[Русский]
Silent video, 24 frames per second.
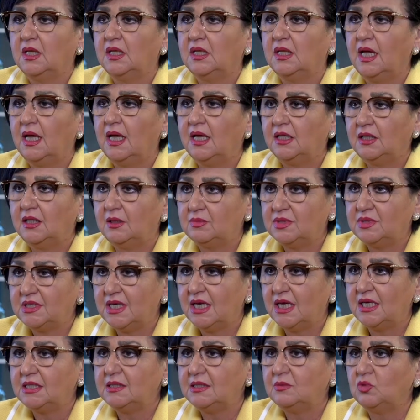На этом
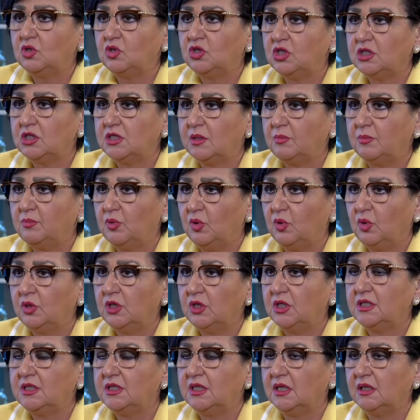сайте можно
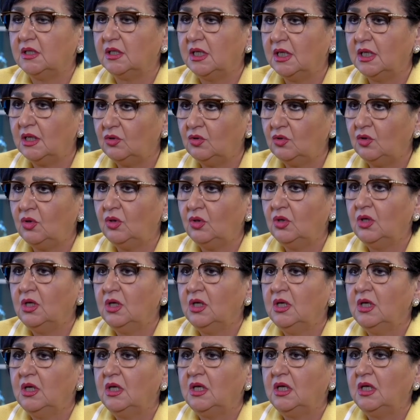заполнить анкету
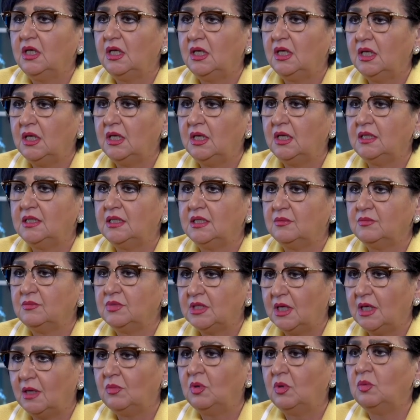и тем
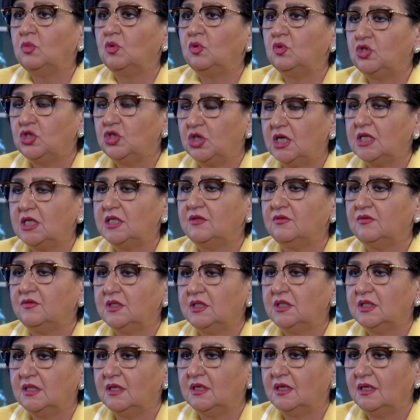самым
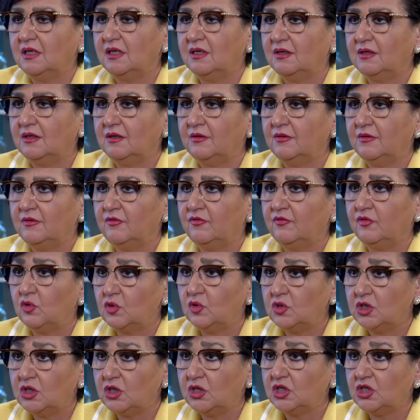участвовать э, в
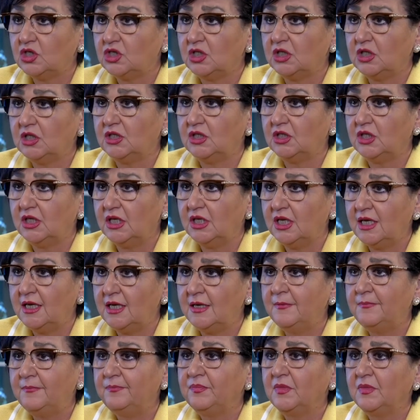розыгрыше
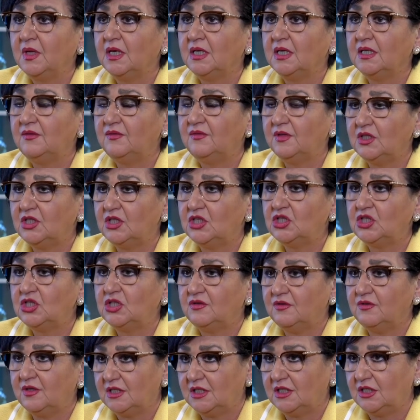лотереи
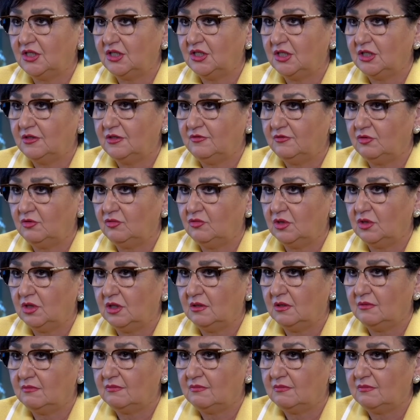2023 года.